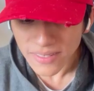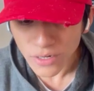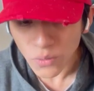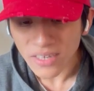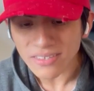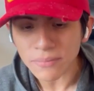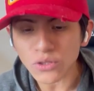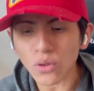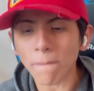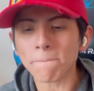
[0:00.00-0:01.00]
a ganar con este
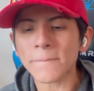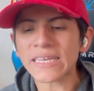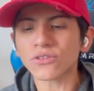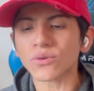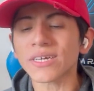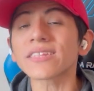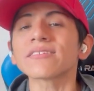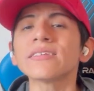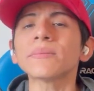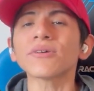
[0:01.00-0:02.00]
método Bitcoin
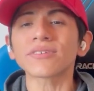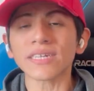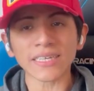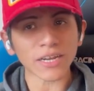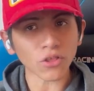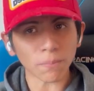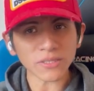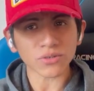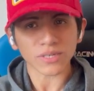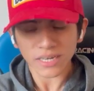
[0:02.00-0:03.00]
gratis. Sí, vamos a estar generando
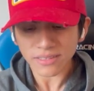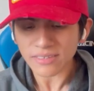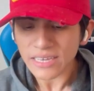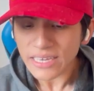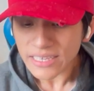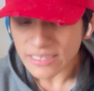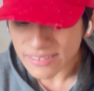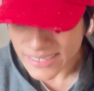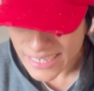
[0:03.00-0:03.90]
Bitcoin gratis y en sí